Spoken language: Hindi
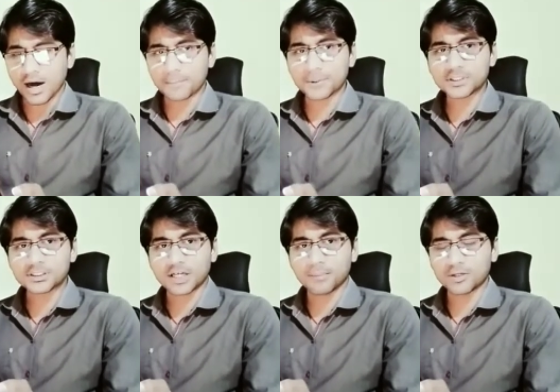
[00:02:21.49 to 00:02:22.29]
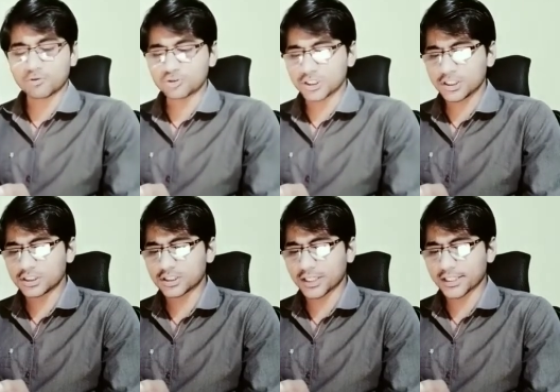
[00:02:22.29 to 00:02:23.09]
आपके सामने कुछ
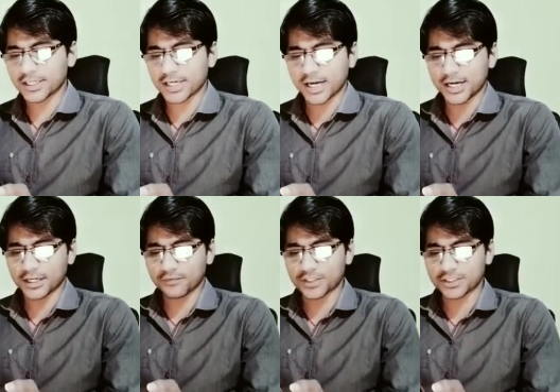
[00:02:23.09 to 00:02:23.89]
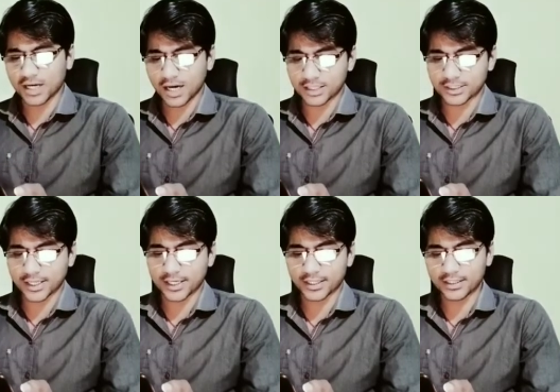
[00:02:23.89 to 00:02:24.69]
इस तरीके का इंटरफेस आ
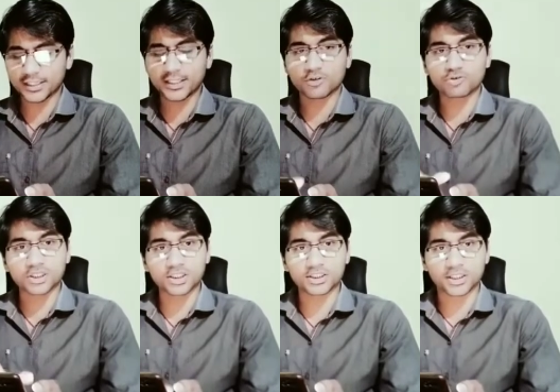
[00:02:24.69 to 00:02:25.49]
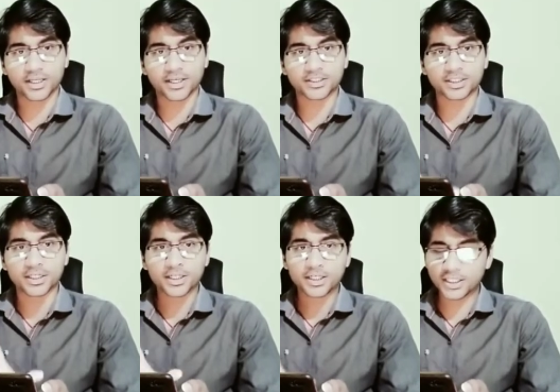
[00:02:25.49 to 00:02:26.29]
जाएगा देखिए कुछ इस तरीके से
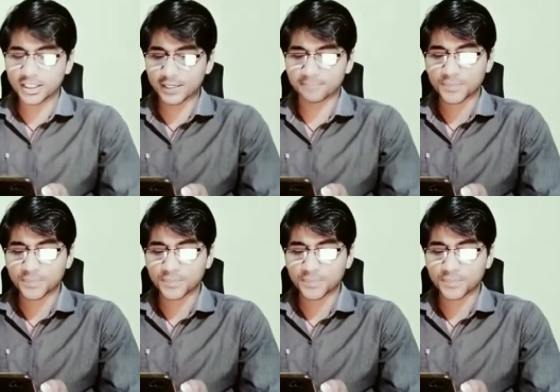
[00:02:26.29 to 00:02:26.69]
ठीक है